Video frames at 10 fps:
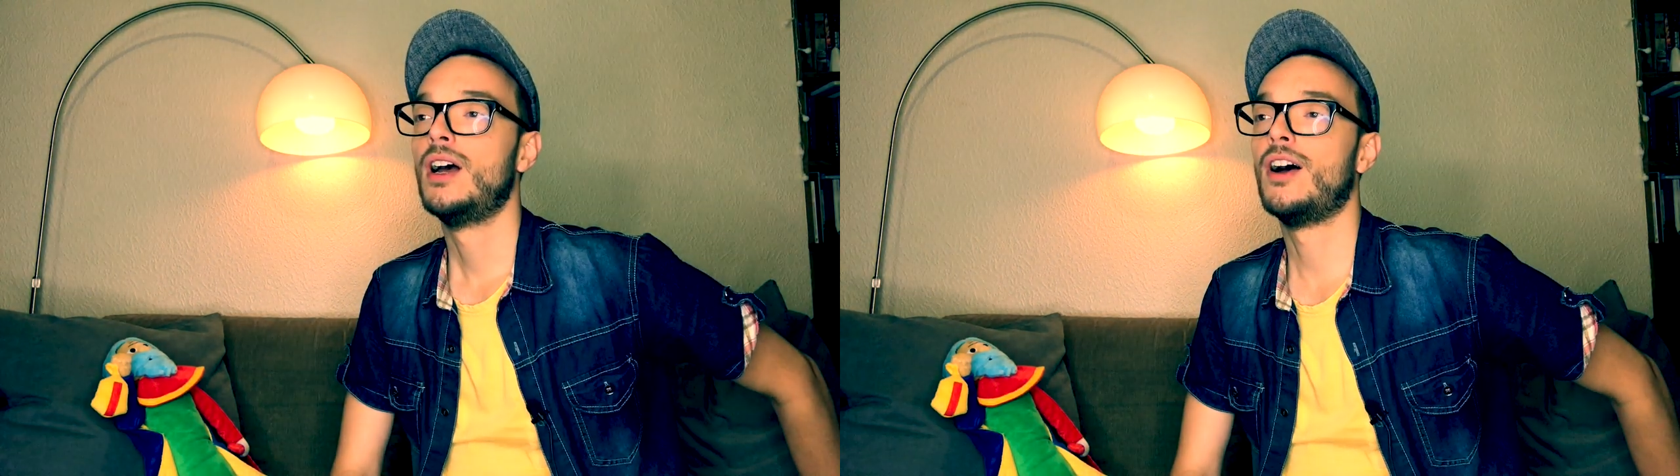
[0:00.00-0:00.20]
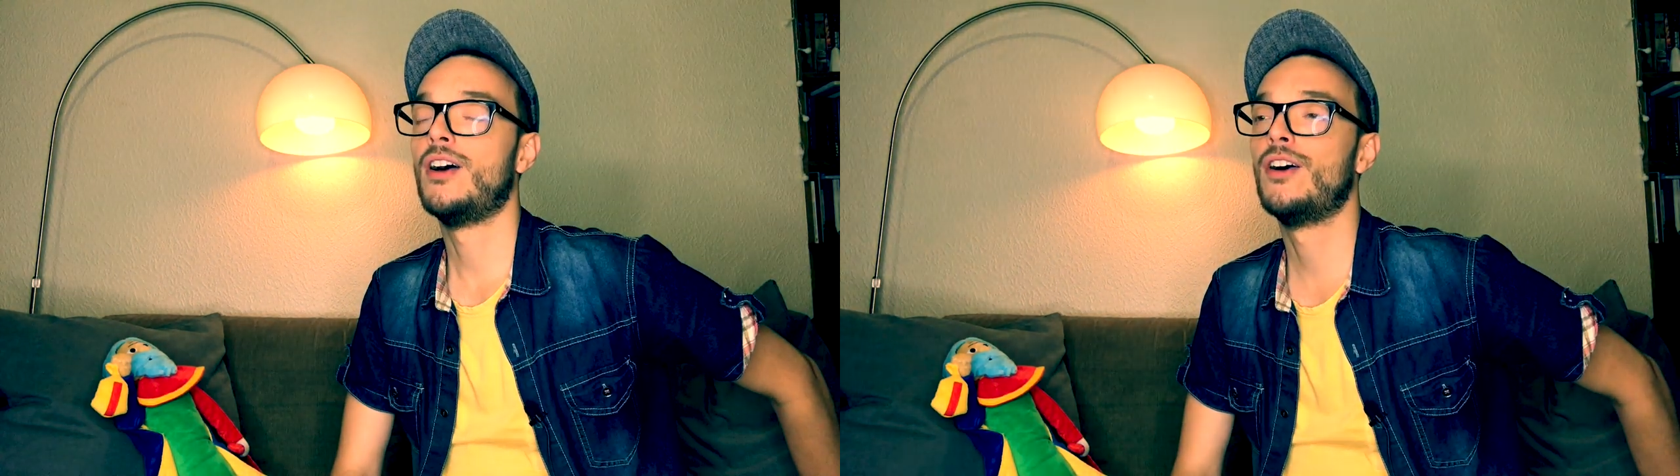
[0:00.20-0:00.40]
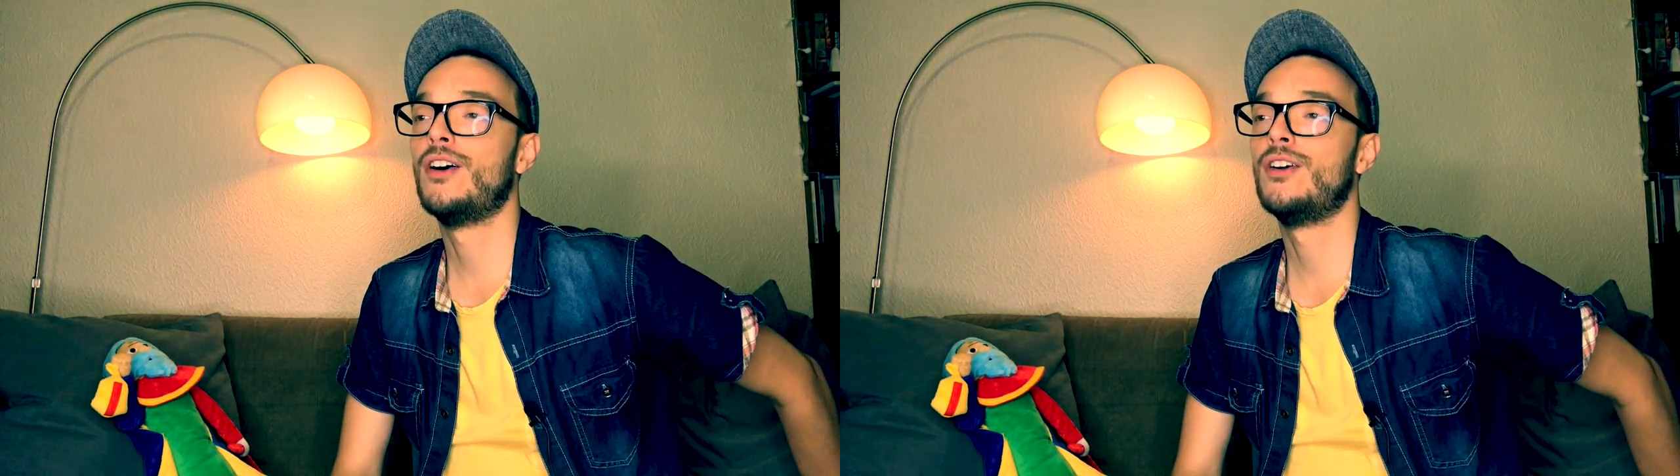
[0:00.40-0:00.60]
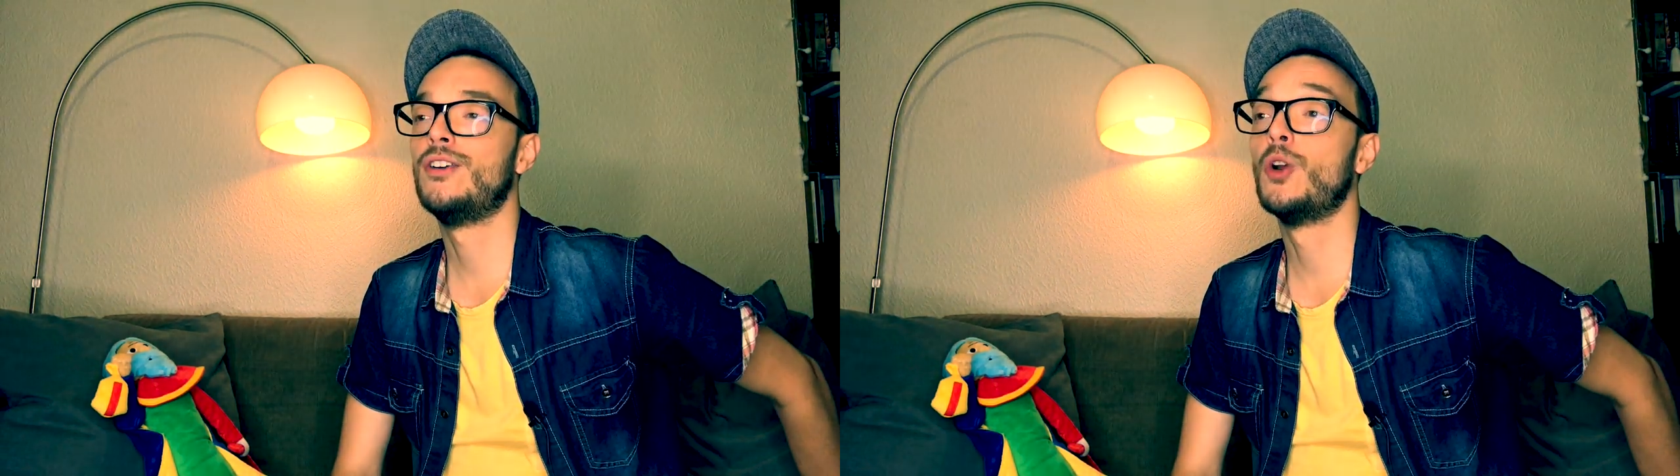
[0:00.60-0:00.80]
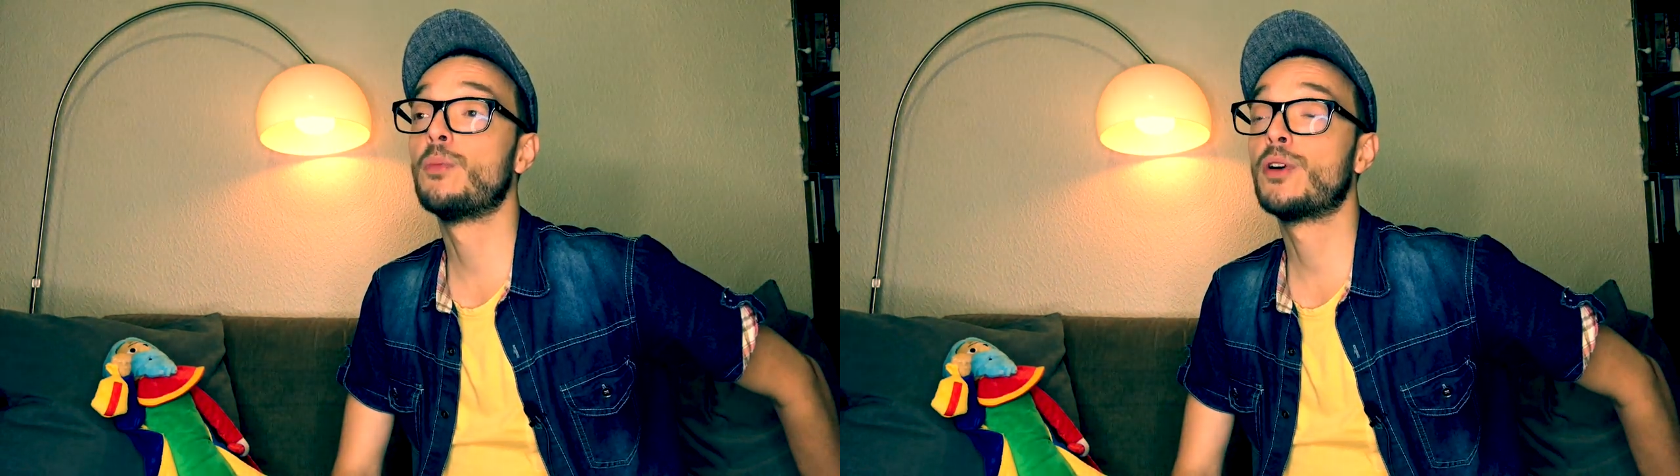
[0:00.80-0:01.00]
Euh,
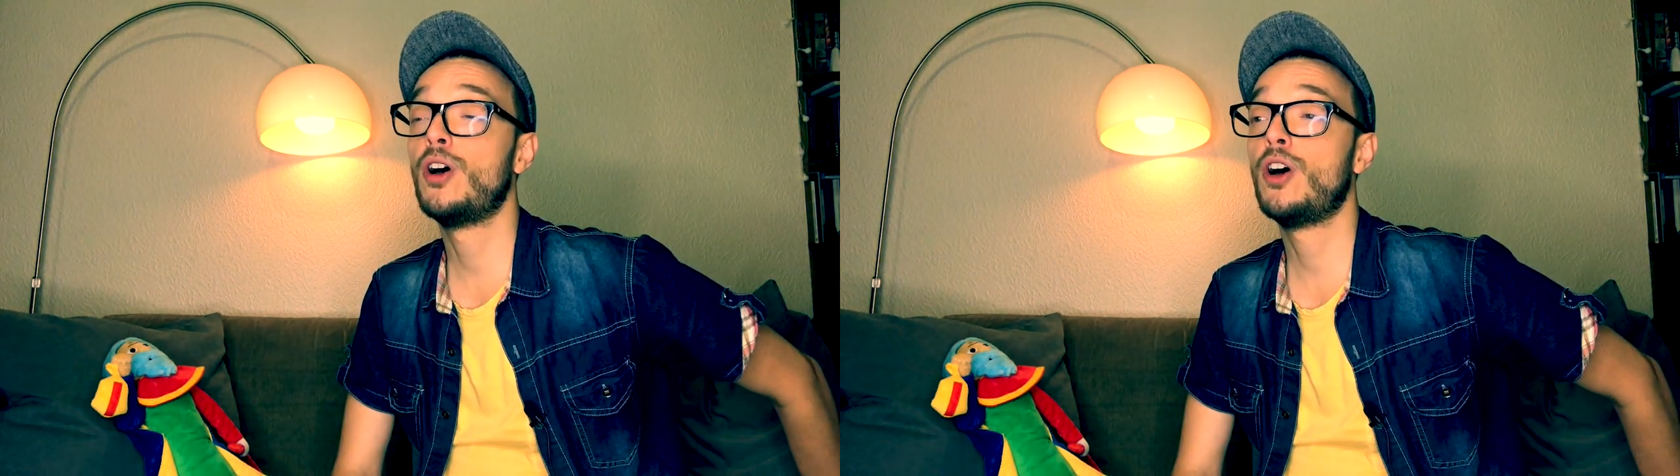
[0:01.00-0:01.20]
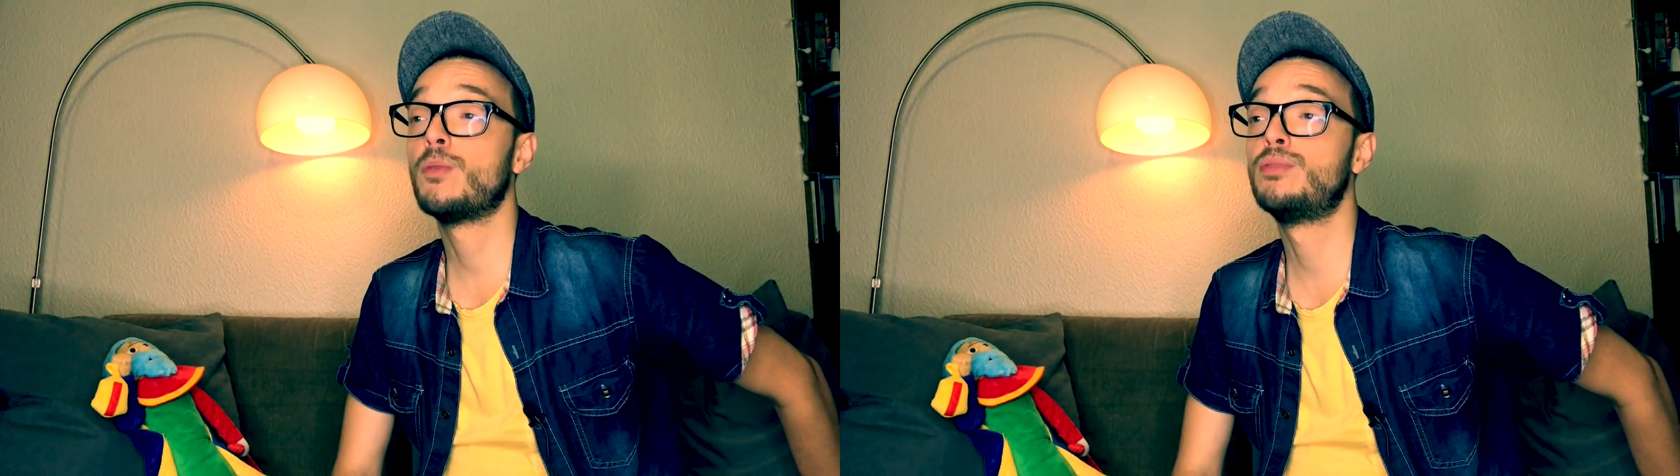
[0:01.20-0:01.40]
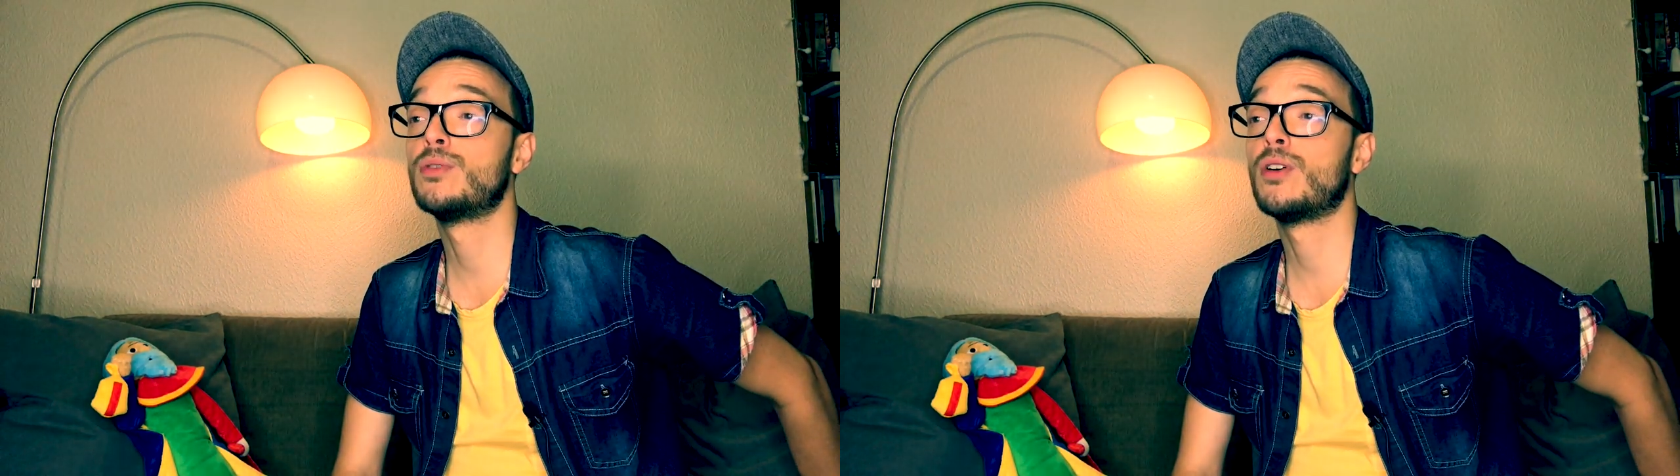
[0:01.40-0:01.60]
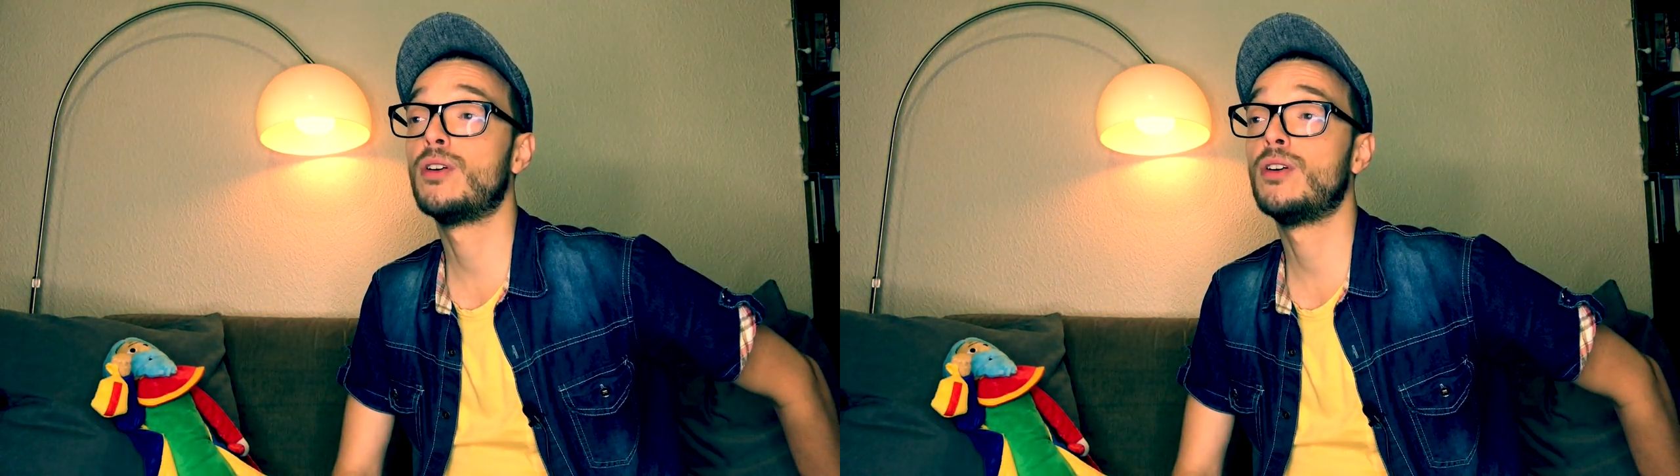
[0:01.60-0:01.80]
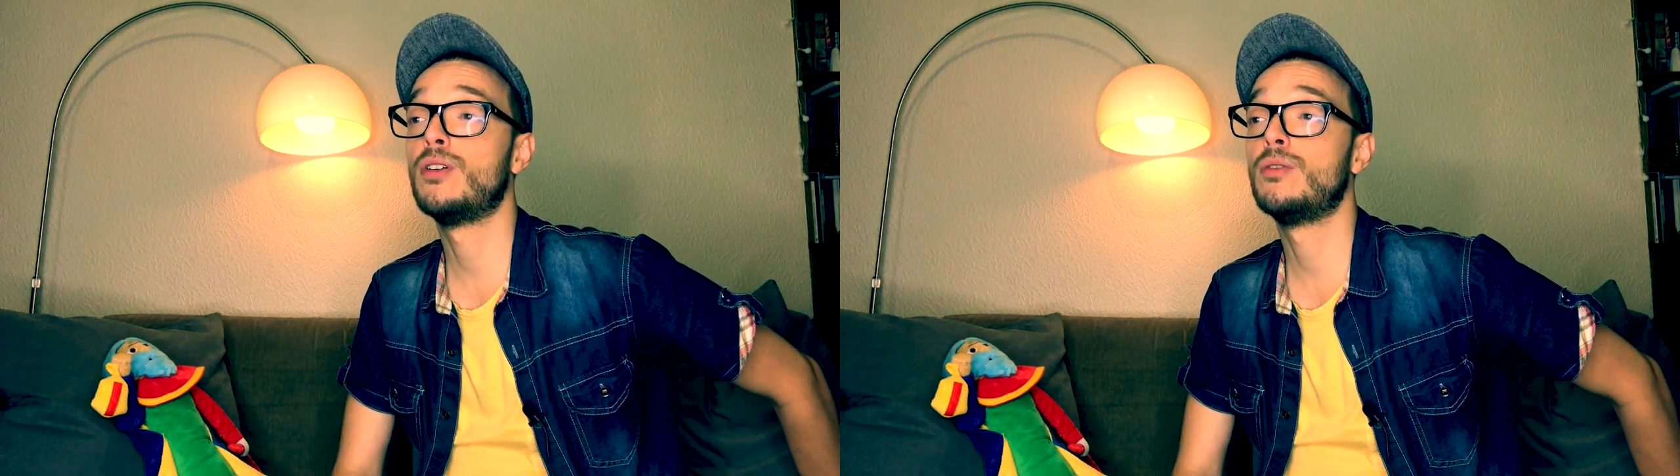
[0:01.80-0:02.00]
l'empereur
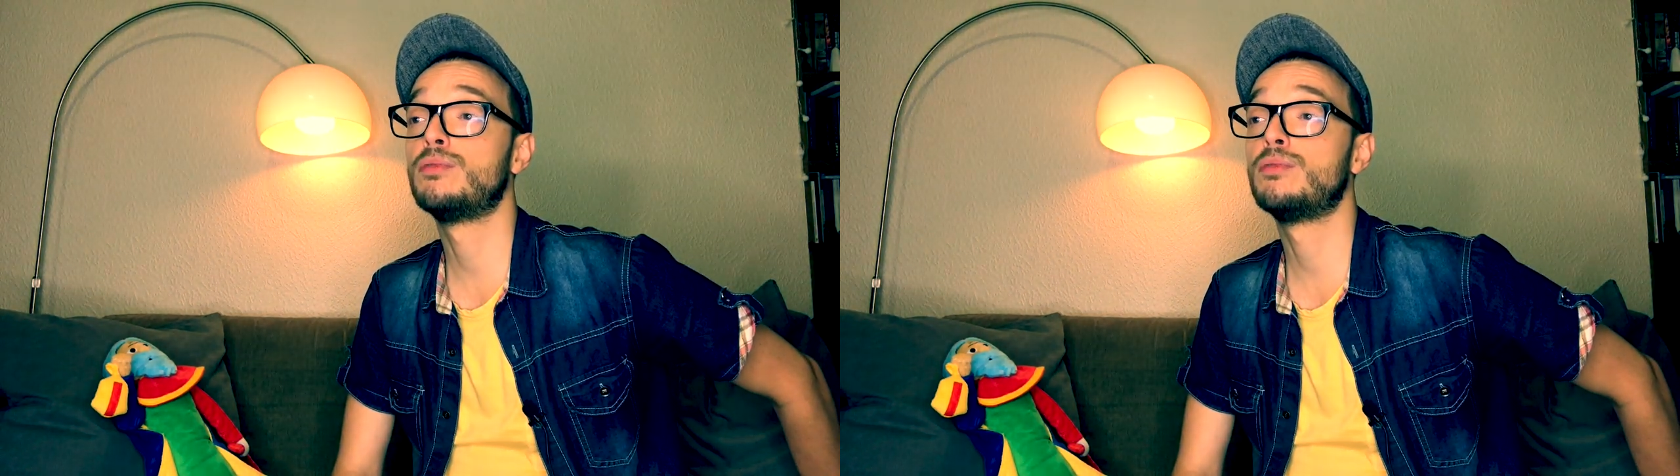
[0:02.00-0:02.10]
euh,